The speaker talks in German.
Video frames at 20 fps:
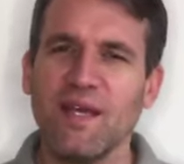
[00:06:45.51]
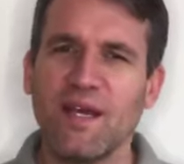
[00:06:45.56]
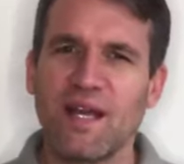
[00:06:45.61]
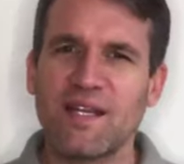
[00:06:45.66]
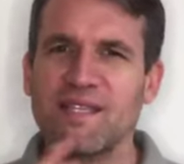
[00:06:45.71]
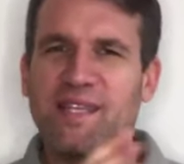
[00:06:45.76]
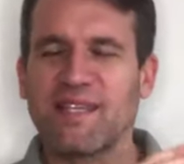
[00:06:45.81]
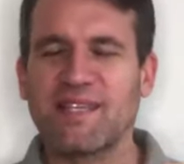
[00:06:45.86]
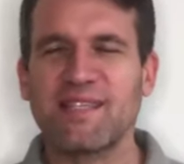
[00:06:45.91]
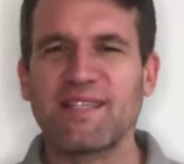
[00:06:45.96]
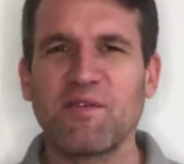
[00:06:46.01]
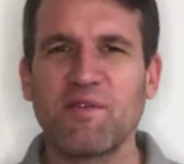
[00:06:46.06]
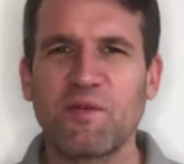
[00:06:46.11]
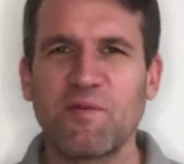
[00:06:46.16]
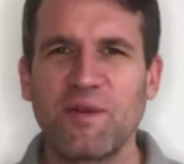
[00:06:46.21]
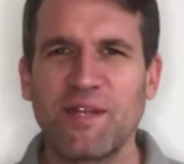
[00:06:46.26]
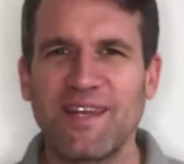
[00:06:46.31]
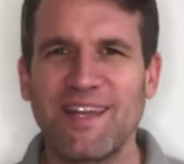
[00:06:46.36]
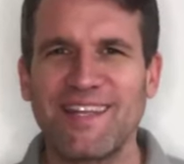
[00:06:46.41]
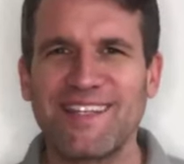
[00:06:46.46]
Als nächstes habe ich
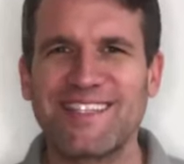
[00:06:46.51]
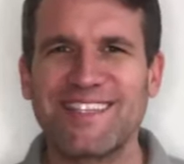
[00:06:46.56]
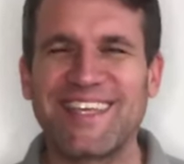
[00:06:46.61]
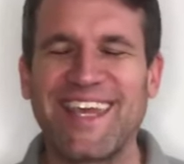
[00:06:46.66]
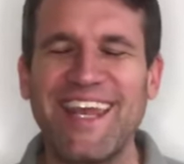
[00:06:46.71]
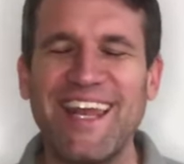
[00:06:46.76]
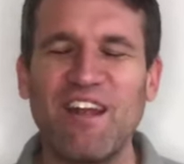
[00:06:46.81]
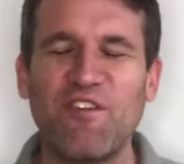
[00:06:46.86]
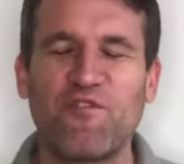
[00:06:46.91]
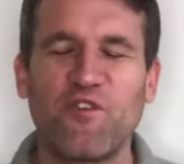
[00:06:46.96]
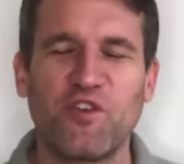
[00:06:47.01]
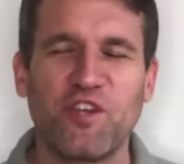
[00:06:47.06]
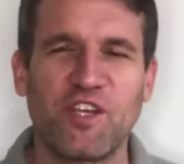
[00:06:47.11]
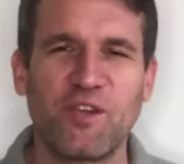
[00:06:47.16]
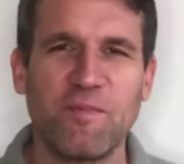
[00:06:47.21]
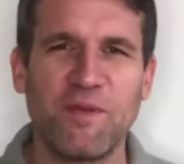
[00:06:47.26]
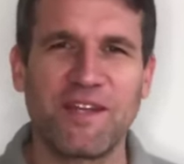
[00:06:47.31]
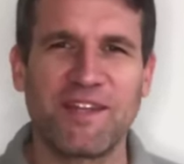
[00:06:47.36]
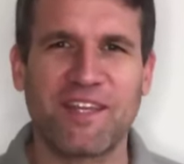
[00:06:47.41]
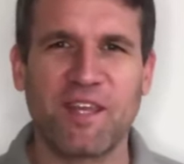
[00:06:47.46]
wieder einen Skill für
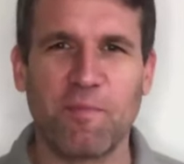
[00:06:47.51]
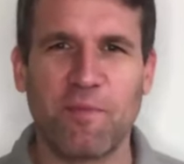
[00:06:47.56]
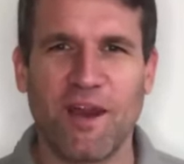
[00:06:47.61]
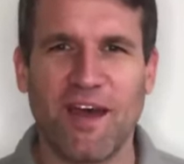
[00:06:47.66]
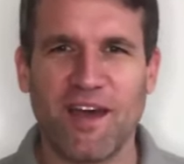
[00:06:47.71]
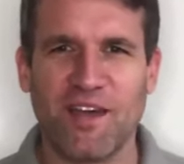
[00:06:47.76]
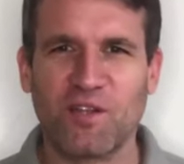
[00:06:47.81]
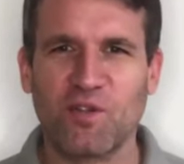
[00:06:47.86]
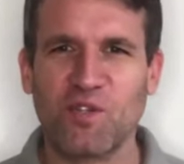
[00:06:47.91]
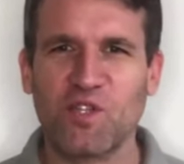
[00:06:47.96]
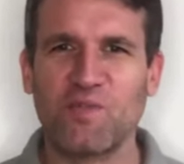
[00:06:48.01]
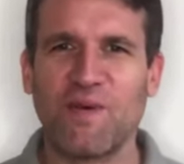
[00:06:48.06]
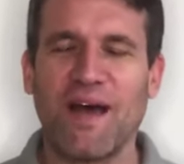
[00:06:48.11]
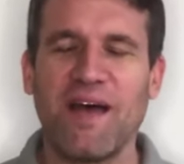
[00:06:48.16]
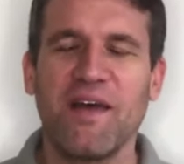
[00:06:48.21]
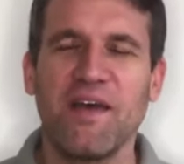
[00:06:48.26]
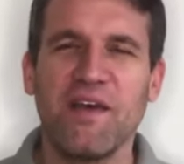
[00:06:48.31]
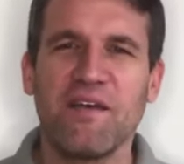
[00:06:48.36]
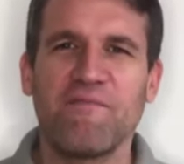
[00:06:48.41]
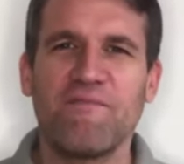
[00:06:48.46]
dich mitgebracht und
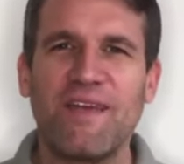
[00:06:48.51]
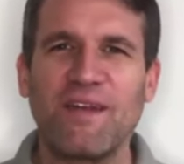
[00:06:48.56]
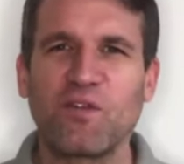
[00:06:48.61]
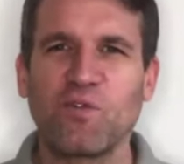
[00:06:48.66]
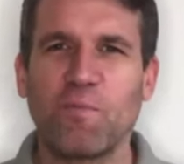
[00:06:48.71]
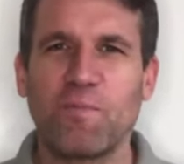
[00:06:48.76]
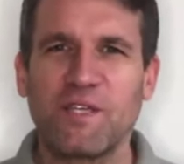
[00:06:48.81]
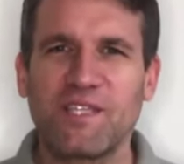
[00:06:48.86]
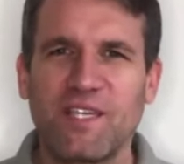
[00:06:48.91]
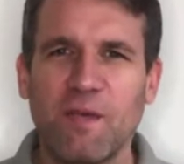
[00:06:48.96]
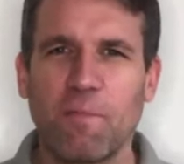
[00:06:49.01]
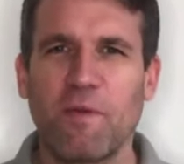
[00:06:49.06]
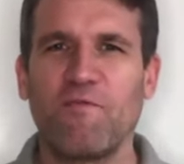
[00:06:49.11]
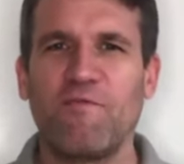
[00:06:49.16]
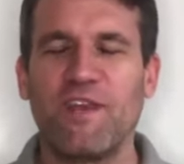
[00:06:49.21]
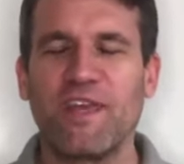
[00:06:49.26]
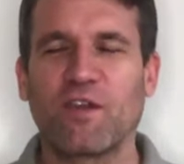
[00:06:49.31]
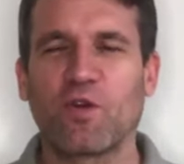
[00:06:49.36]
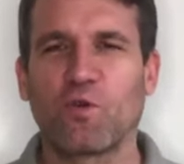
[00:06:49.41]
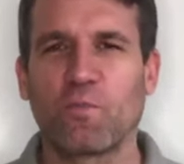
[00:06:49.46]
zwar, wenn du ein bisschen
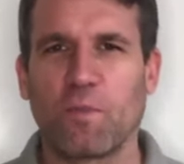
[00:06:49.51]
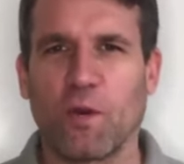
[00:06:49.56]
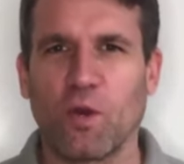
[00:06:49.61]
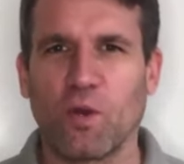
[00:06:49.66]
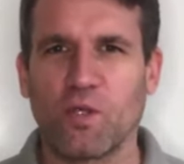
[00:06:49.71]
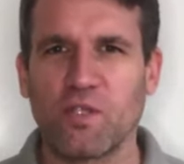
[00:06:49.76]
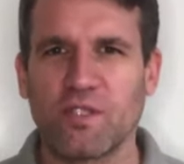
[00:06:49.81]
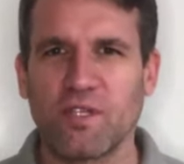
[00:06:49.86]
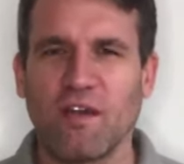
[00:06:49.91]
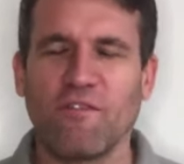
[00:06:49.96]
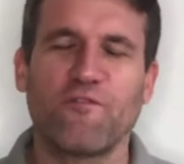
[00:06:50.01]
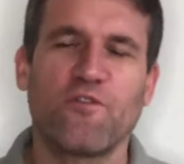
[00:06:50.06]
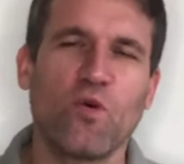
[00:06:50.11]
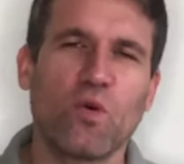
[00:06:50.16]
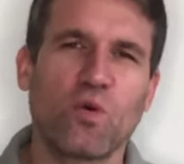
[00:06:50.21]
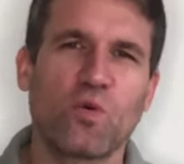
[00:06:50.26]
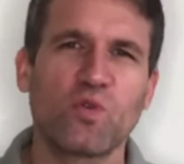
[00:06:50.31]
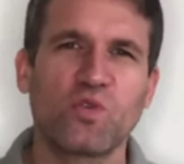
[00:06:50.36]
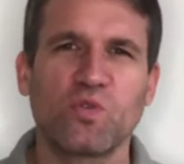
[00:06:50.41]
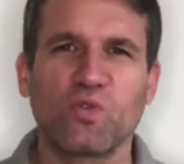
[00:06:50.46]
Bewegung brauchst. Ja,
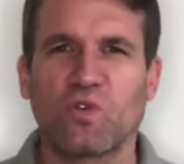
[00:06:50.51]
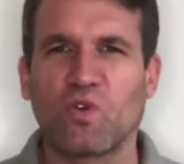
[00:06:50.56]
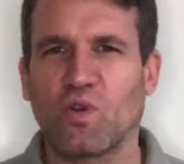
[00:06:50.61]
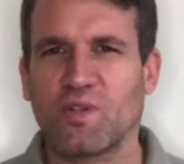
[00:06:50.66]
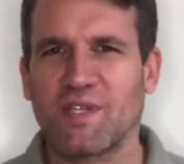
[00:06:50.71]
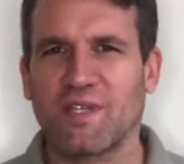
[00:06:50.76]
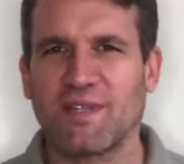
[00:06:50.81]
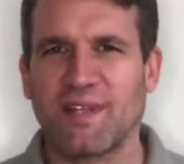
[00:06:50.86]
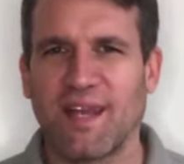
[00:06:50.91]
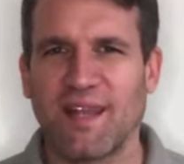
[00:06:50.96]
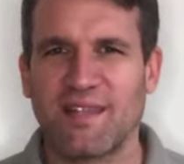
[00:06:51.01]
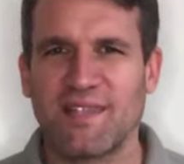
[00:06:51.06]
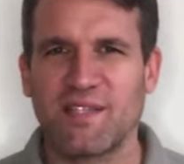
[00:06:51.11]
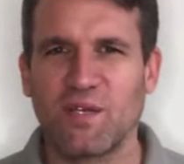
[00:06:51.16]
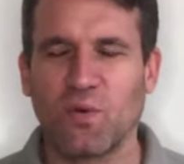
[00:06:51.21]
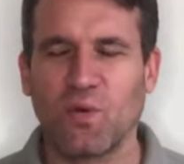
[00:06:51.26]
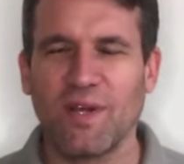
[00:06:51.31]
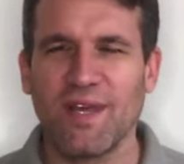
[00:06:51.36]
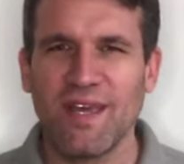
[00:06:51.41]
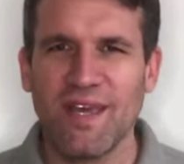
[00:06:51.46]
Fokus und
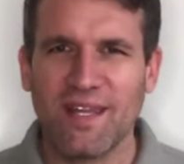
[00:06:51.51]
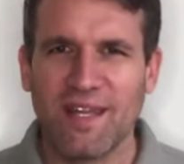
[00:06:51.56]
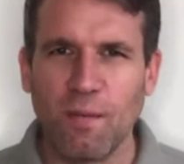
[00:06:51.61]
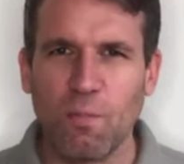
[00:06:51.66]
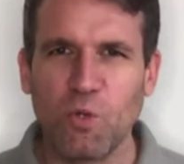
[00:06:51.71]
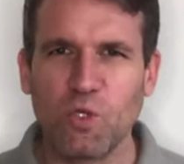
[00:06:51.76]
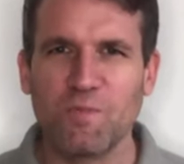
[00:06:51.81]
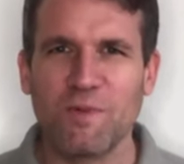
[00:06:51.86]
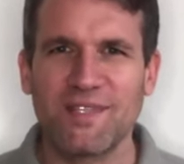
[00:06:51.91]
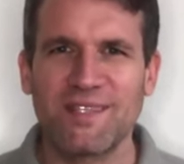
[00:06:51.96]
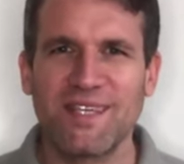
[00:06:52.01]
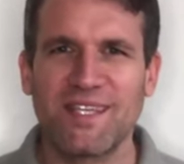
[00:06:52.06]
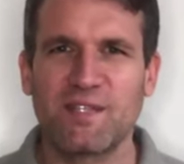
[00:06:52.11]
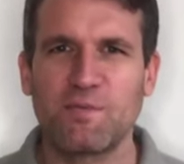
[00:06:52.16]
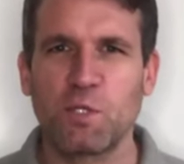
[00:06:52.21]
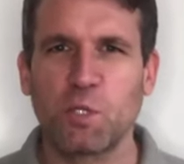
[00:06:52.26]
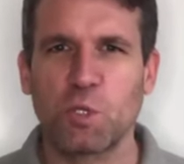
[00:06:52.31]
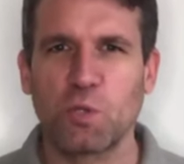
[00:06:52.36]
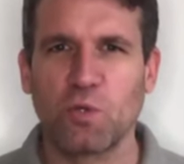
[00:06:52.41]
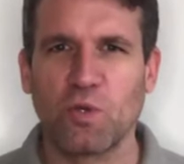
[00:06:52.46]
Konzentration, da muss man sich
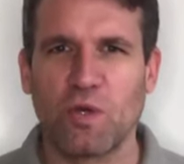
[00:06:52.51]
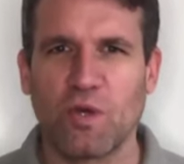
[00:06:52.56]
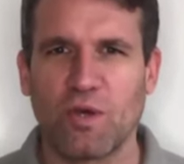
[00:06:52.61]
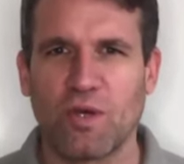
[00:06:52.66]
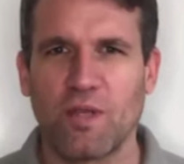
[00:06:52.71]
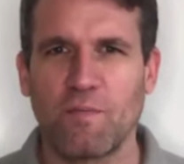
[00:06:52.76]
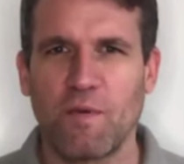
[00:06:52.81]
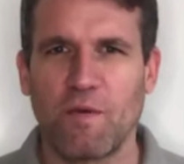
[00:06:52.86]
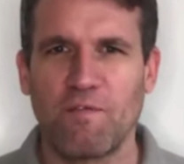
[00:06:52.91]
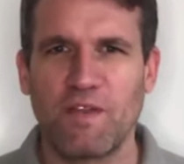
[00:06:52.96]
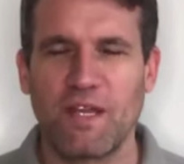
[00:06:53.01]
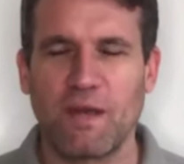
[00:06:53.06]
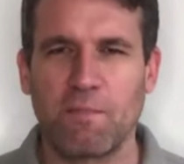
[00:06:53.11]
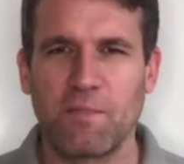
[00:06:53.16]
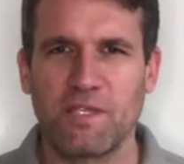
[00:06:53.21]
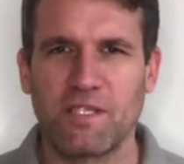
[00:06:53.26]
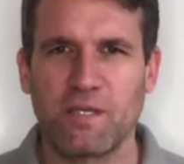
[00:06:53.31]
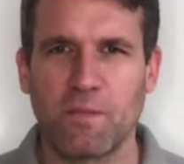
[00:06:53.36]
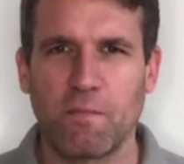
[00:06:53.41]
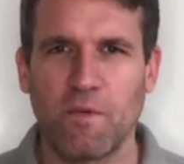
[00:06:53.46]
zwischendurch auch immer wieder ein
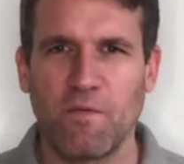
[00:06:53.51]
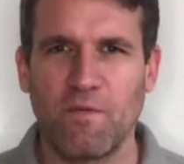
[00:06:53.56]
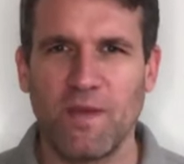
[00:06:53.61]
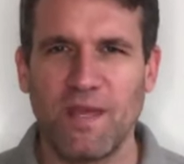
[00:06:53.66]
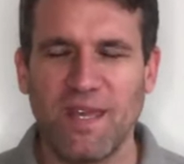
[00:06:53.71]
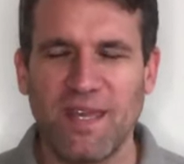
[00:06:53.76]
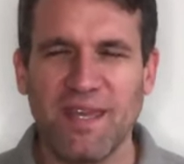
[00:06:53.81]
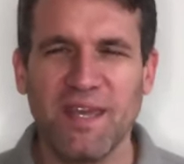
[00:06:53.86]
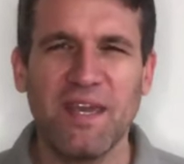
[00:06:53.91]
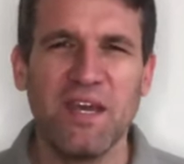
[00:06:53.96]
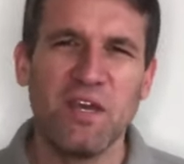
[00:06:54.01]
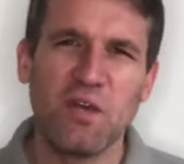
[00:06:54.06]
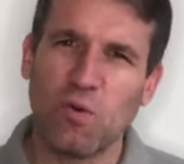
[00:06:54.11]
bisschen bewegen.